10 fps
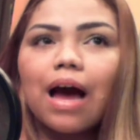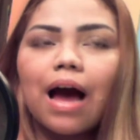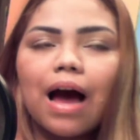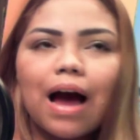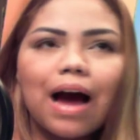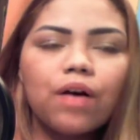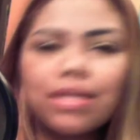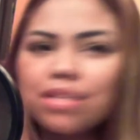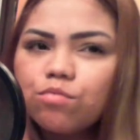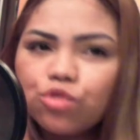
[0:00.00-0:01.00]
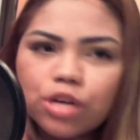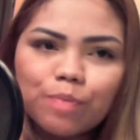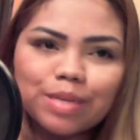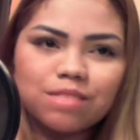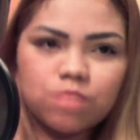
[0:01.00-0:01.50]
ahorita hay muchos
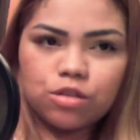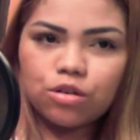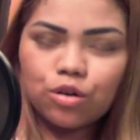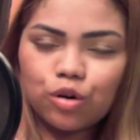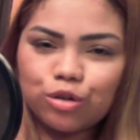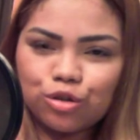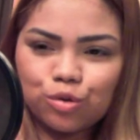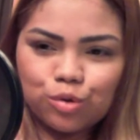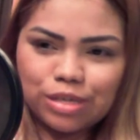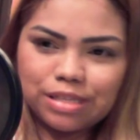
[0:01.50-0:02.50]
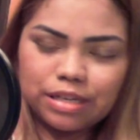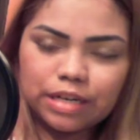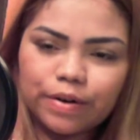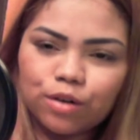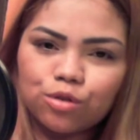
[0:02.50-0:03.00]
emprendimientos con yogur, que tienen que
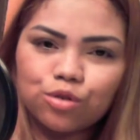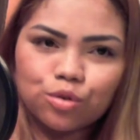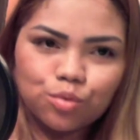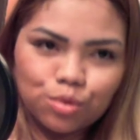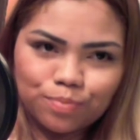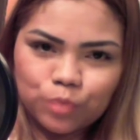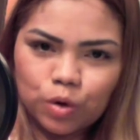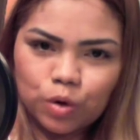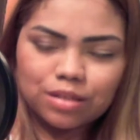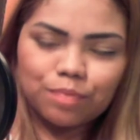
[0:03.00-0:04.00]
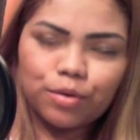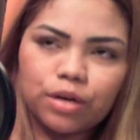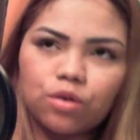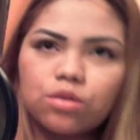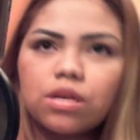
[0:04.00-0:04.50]
ver con yogur, todo este tipo de
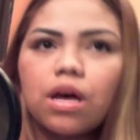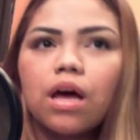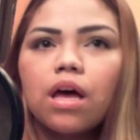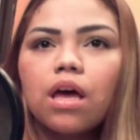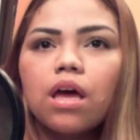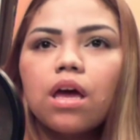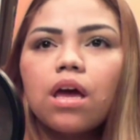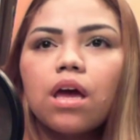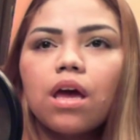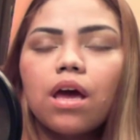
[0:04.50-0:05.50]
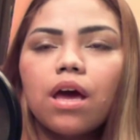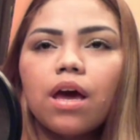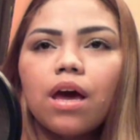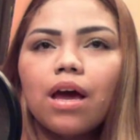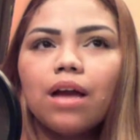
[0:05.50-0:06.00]
cosas.
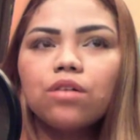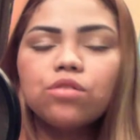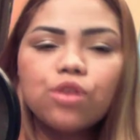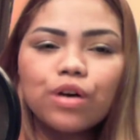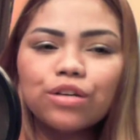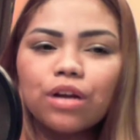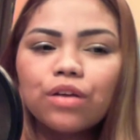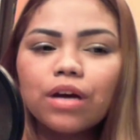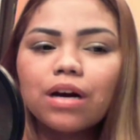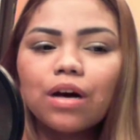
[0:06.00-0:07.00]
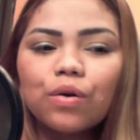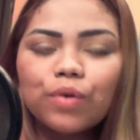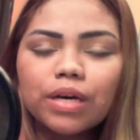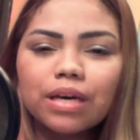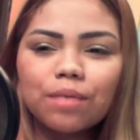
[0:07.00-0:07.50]
Eh, el consejo que yo les doy a cada uno es
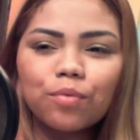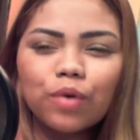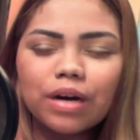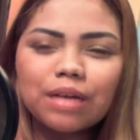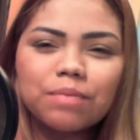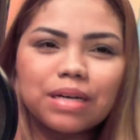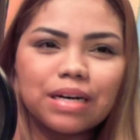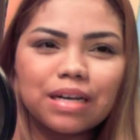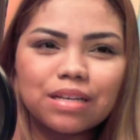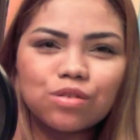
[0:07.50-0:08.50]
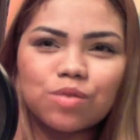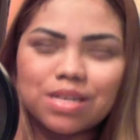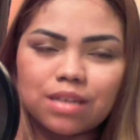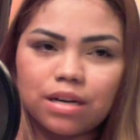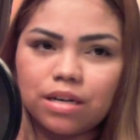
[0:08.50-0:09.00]
que busquen la manera de
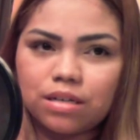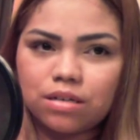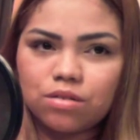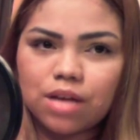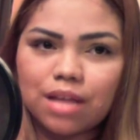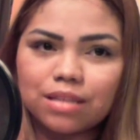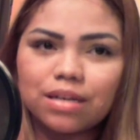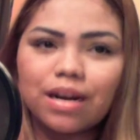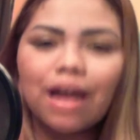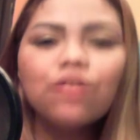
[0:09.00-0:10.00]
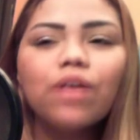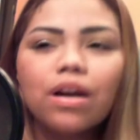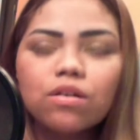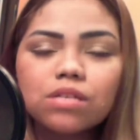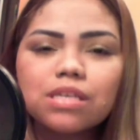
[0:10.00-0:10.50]
sobresalir, o sea, de tener algo que
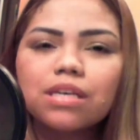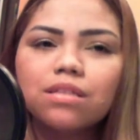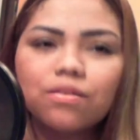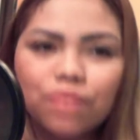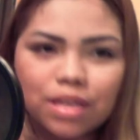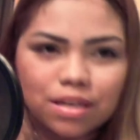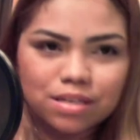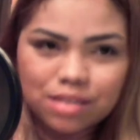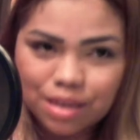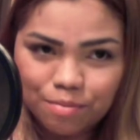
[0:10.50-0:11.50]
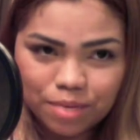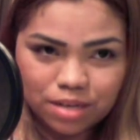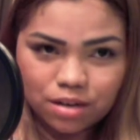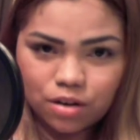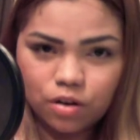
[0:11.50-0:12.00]
los identifique siempre,
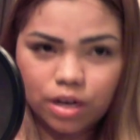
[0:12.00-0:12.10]
¿ok?